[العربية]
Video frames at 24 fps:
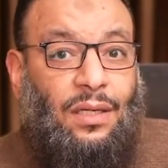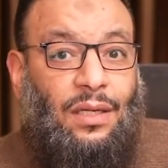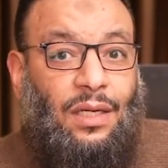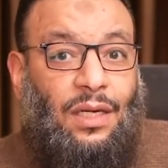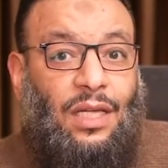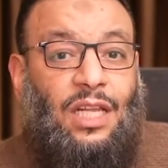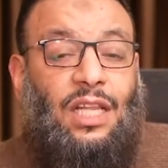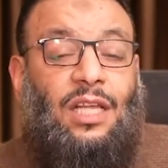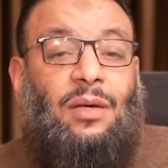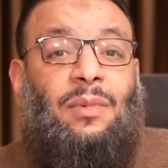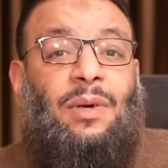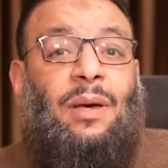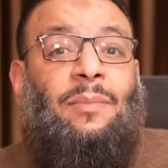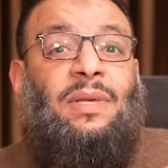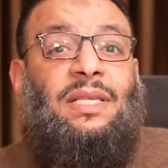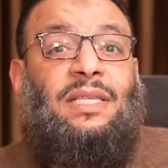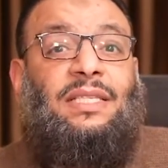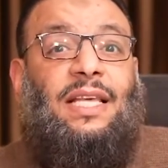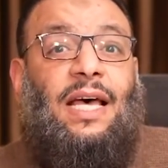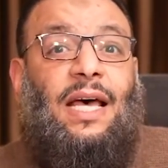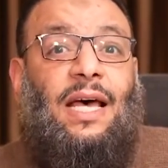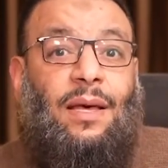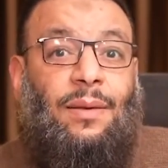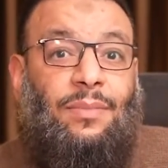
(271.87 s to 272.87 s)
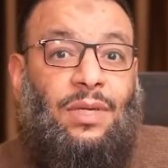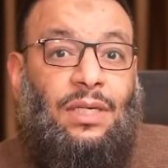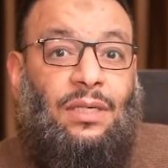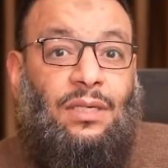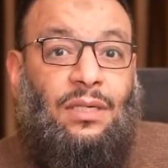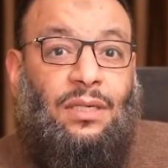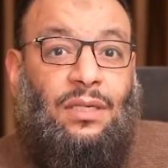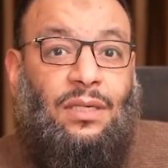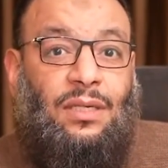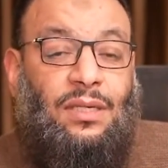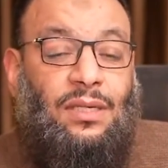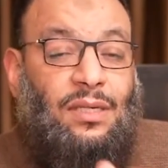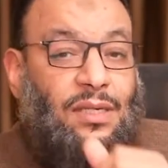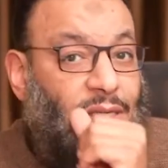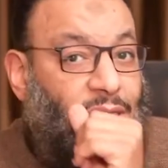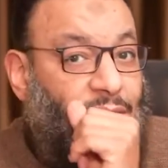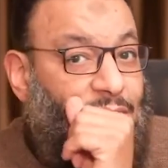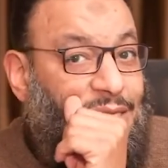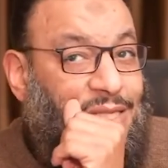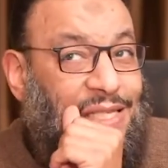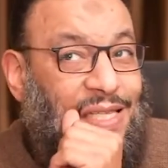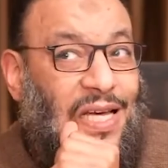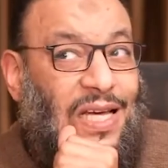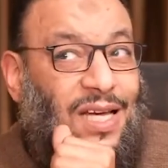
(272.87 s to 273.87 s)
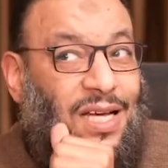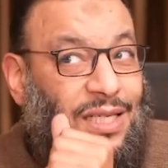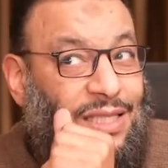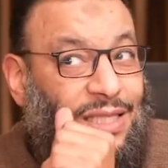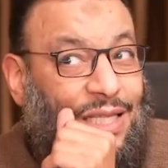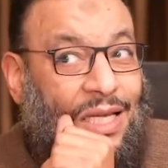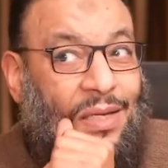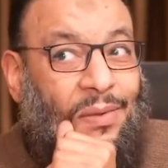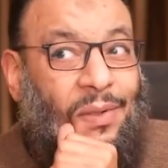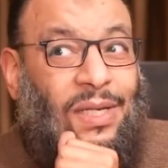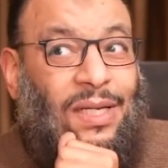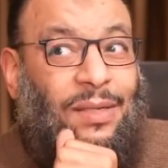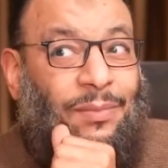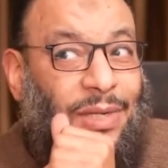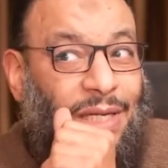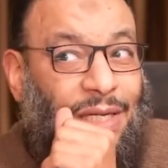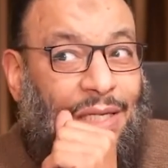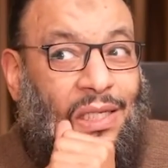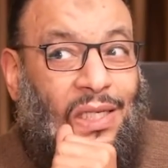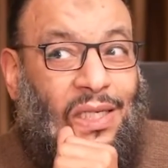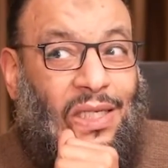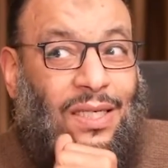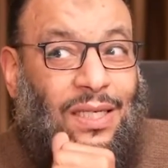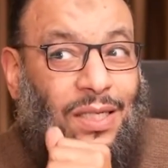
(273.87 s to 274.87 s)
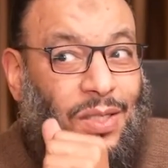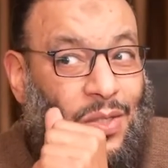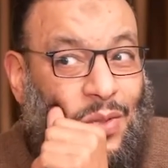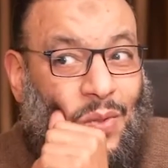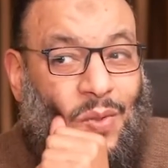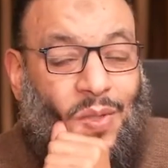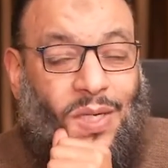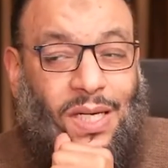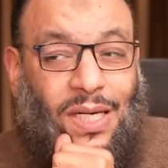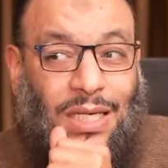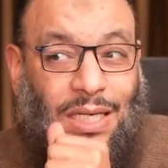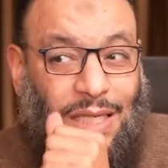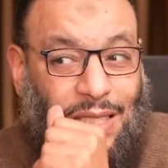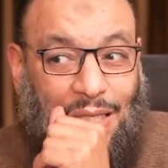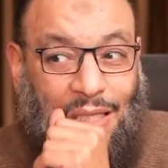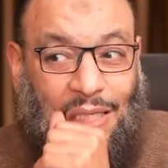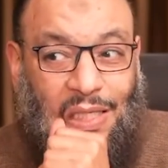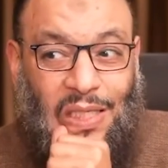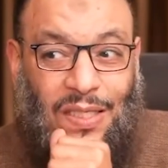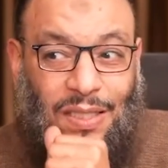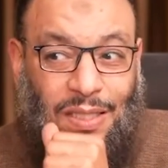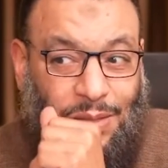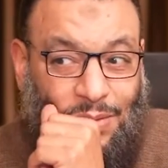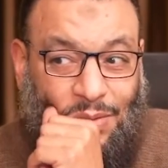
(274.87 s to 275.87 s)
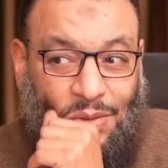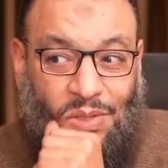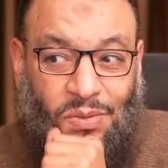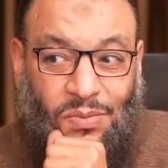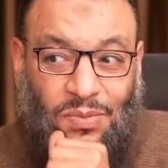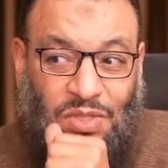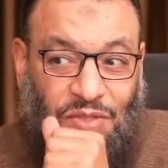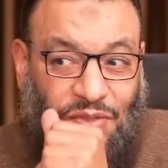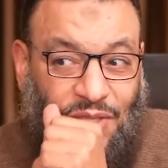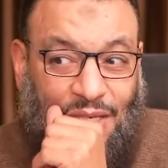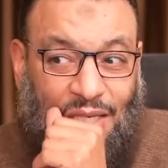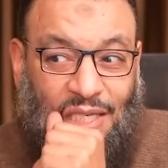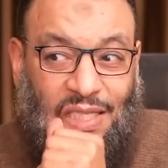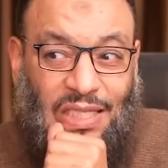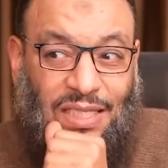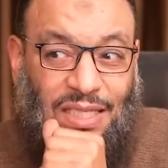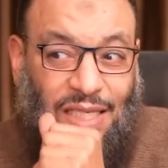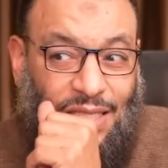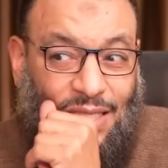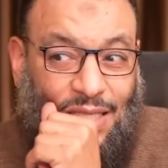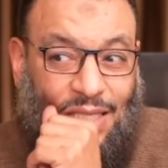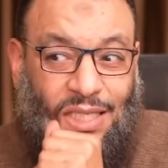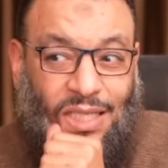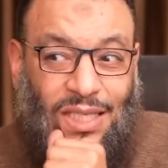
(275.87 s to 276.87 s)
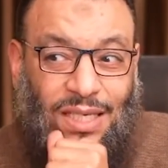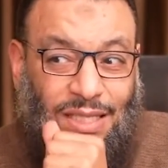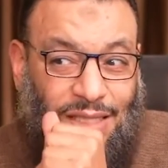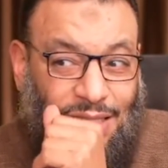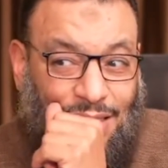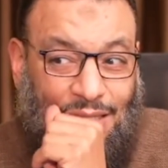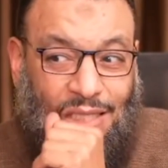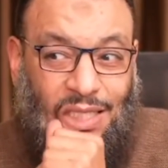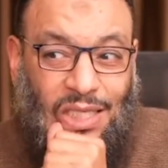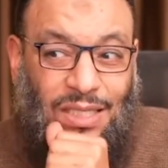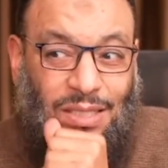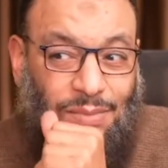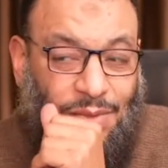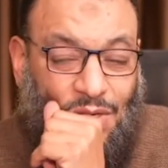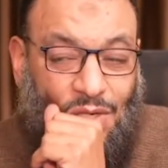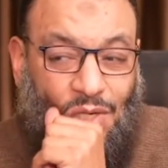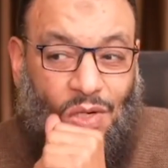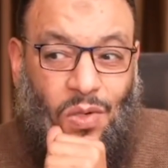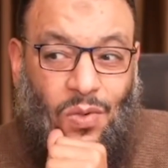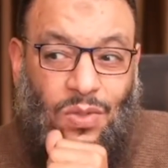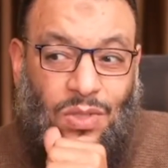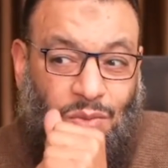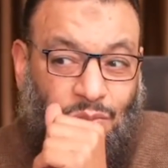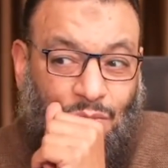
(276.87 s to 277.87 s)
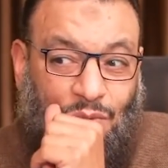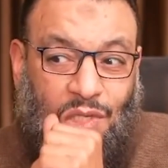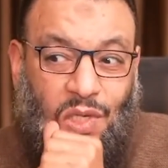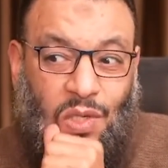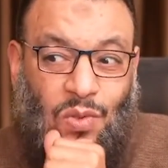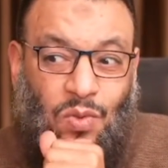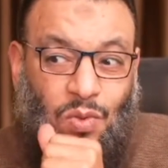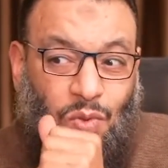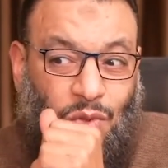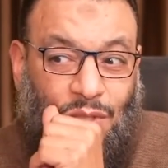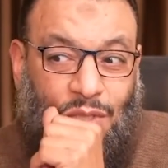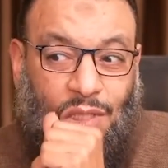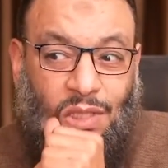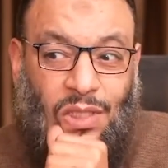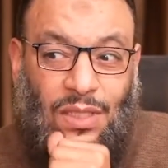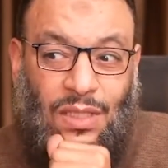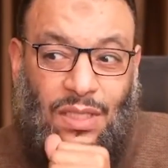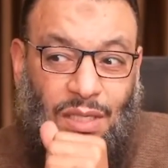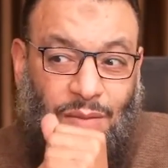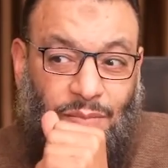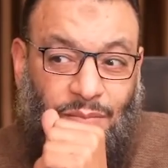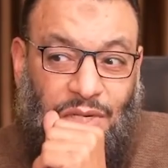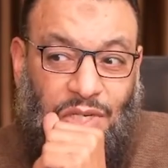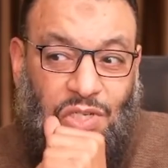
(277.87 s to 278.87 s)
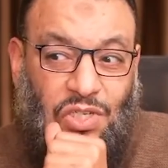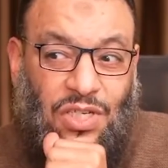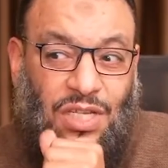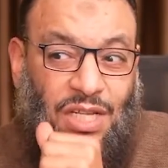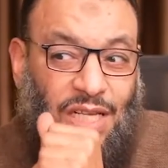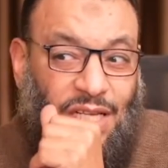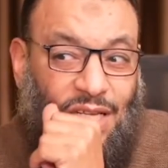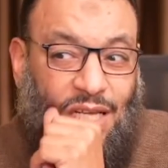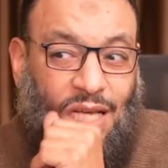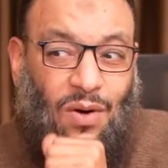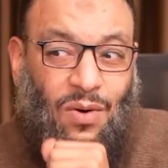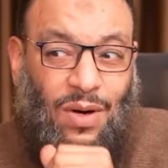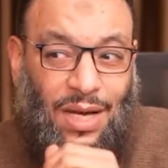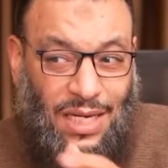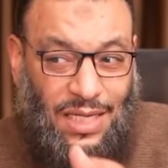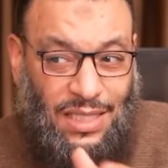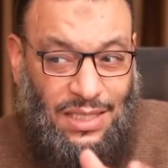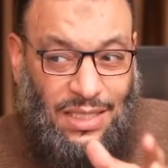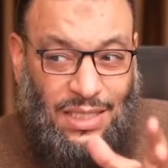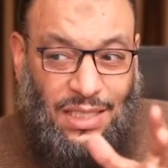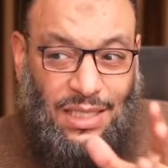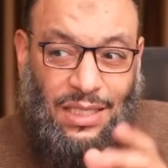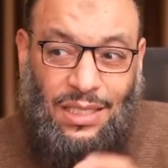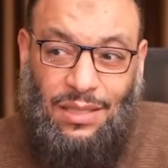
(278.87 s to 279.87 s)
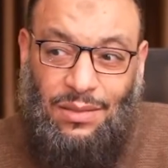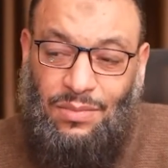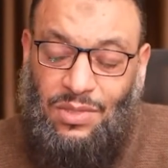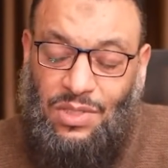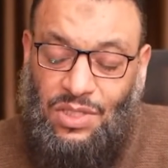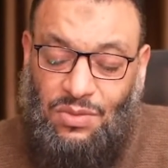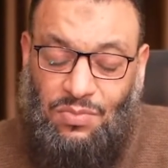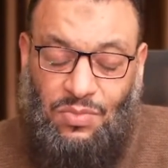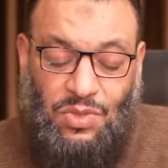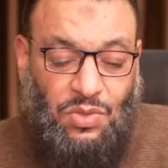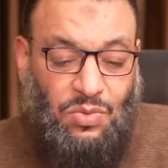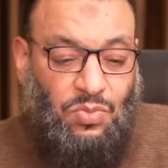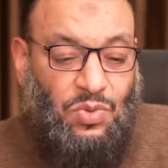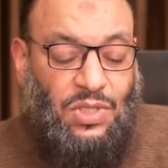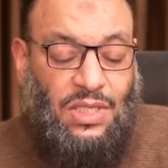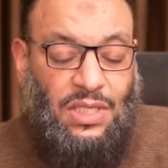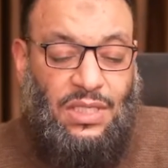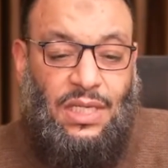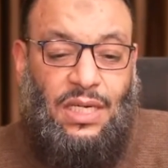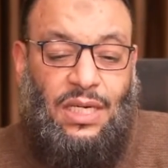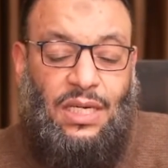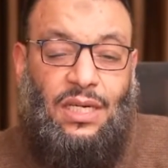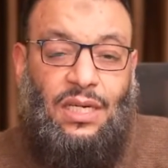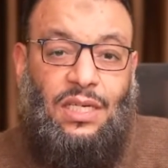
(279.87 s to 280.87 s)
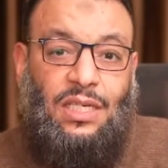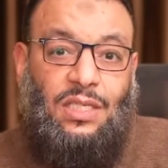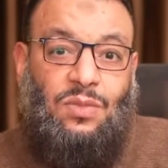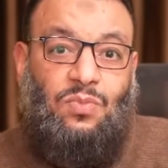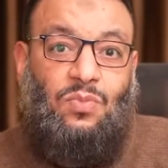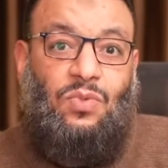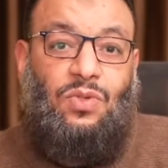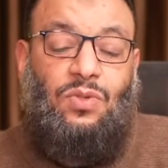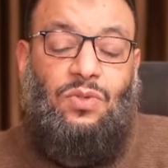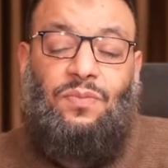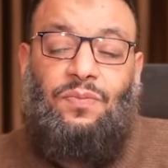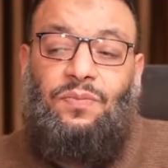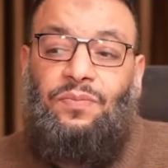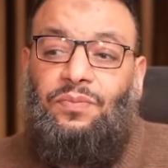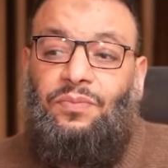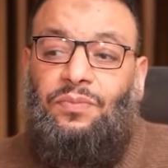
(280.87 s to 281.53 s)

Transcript: الامام الذهبي ذكر تقريبا اللي هو مش فاكر ساعتها تقريبا راوي اسمه داوود البجلي او حاجه زي كده مش مش متذكر اسمه